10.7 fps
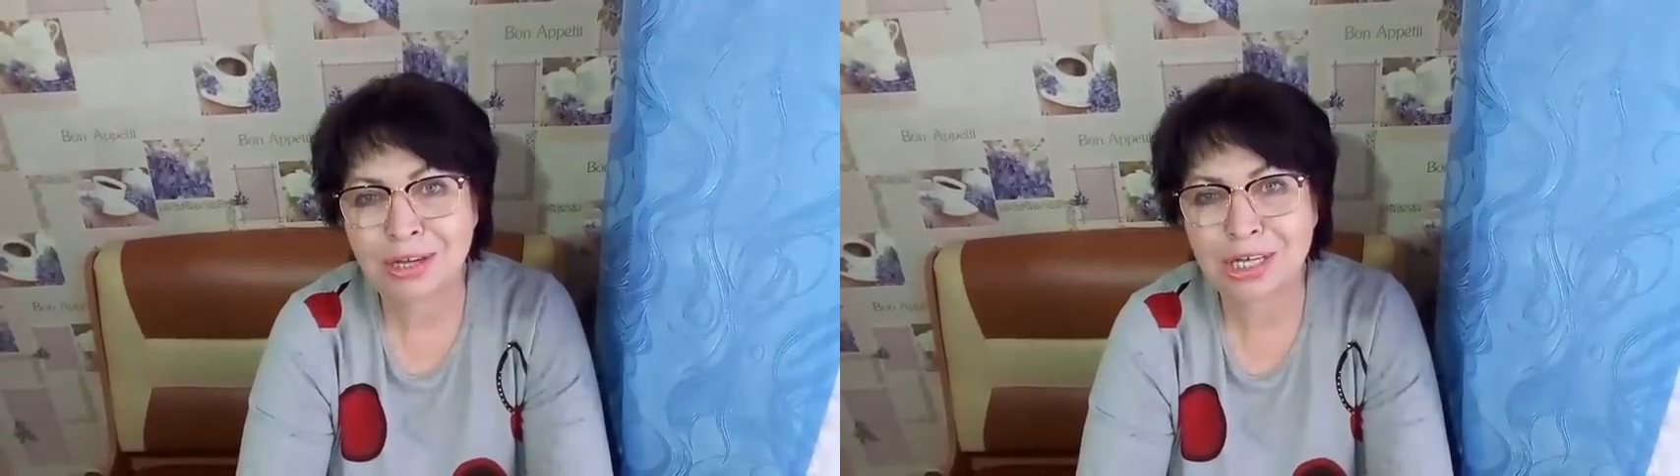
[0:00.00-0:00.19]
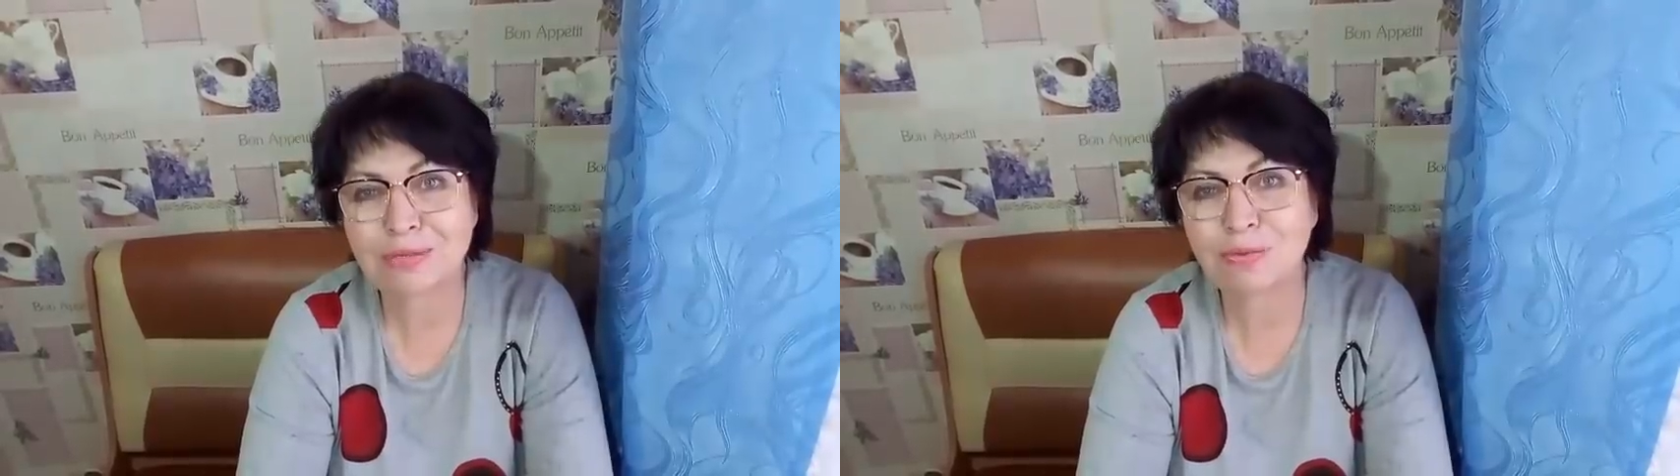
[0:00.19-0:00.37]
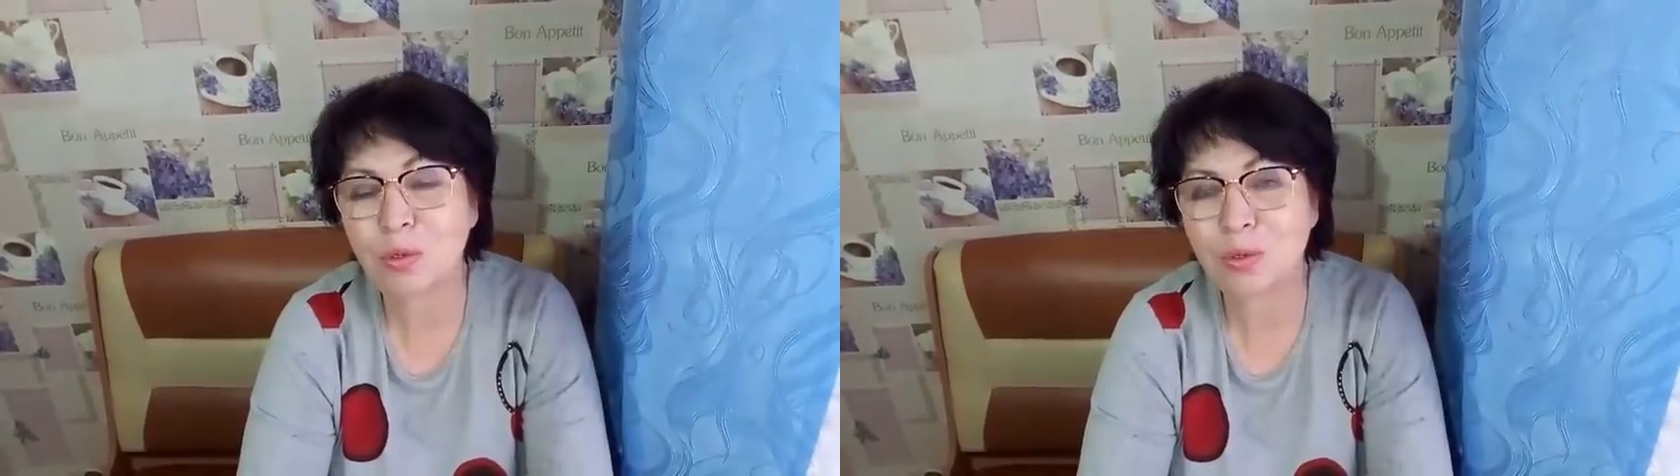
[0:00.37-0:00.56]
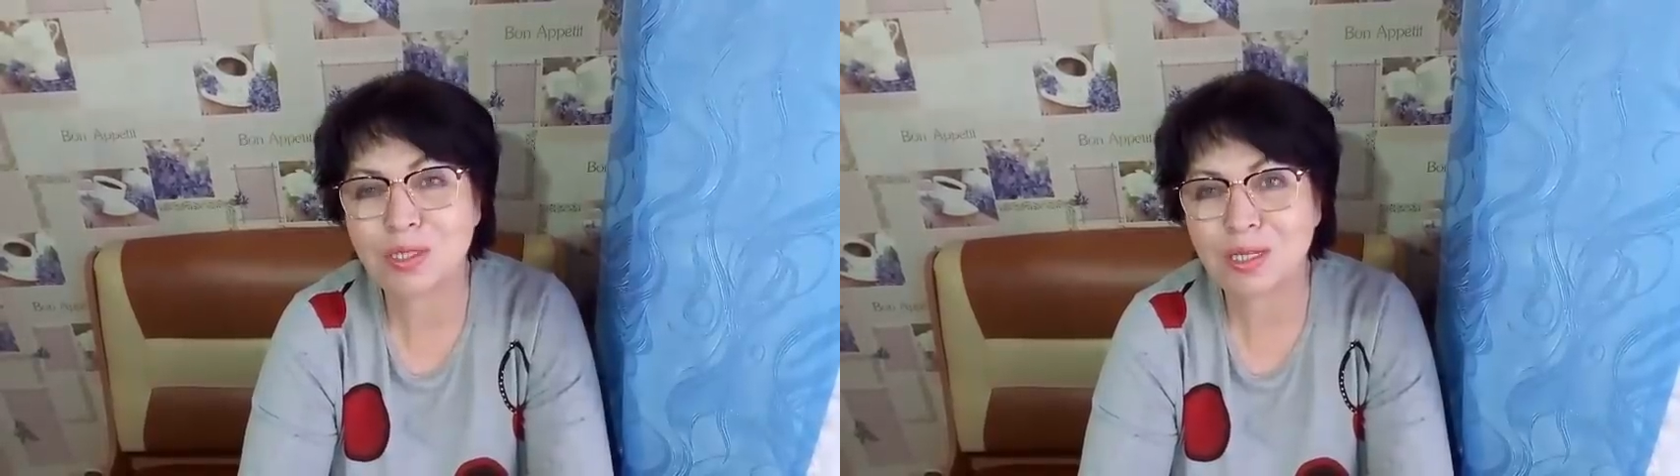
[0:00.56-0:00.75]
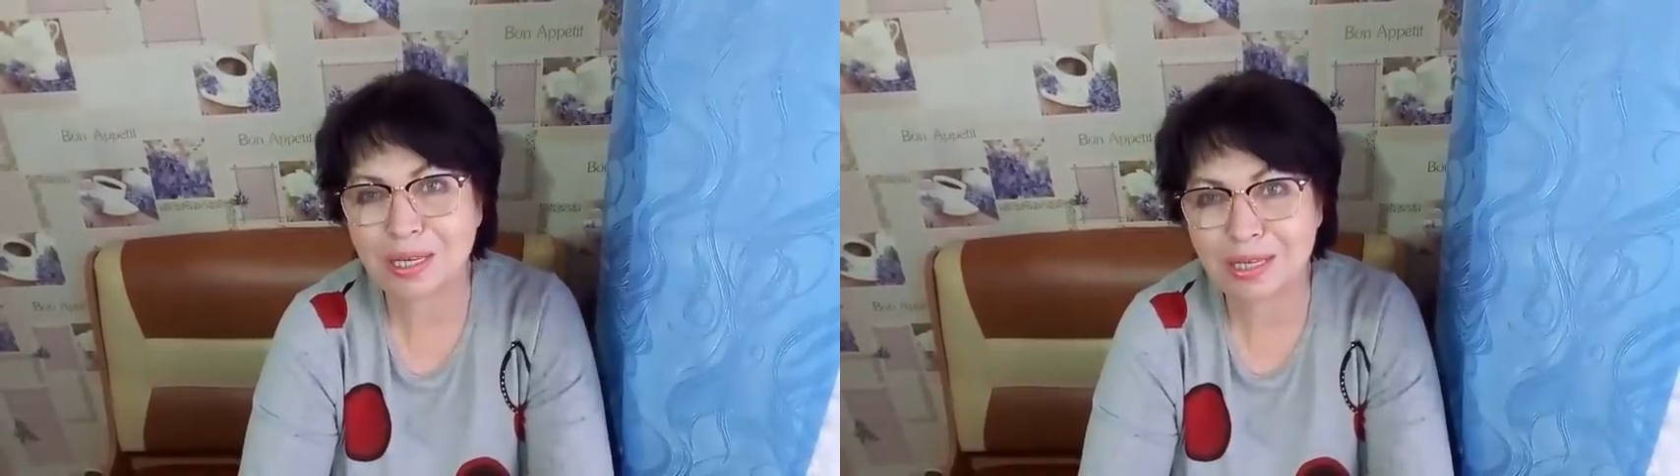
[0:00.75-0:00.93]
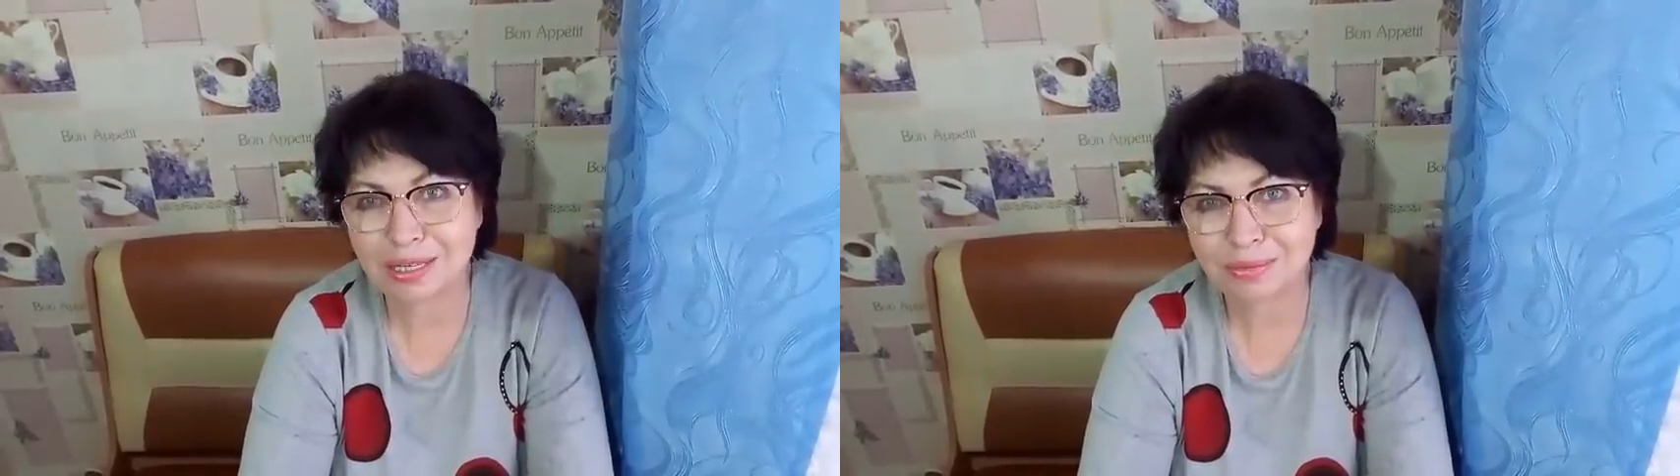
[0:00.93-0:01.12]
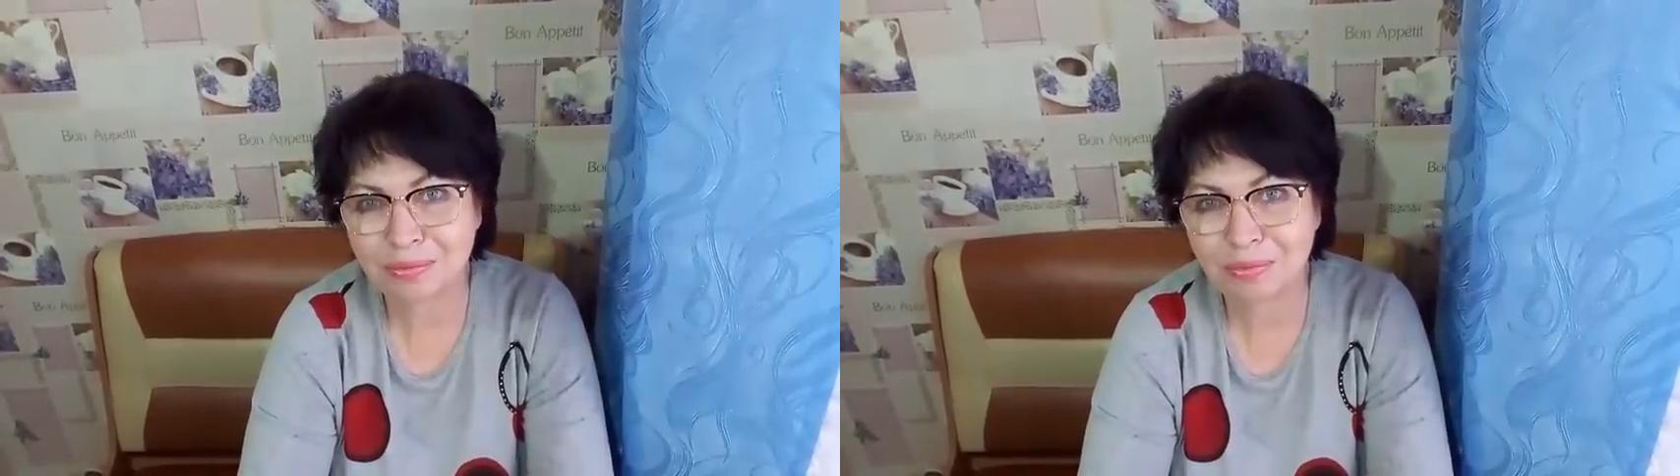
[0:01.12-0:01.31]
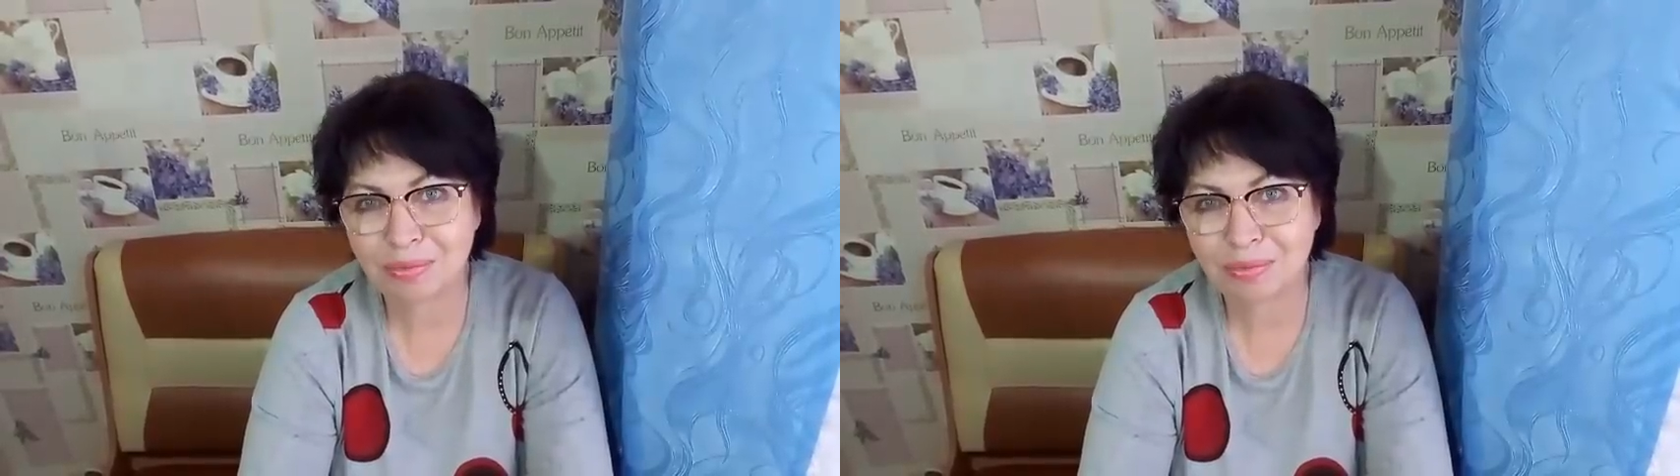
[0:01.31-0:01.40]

свое тело,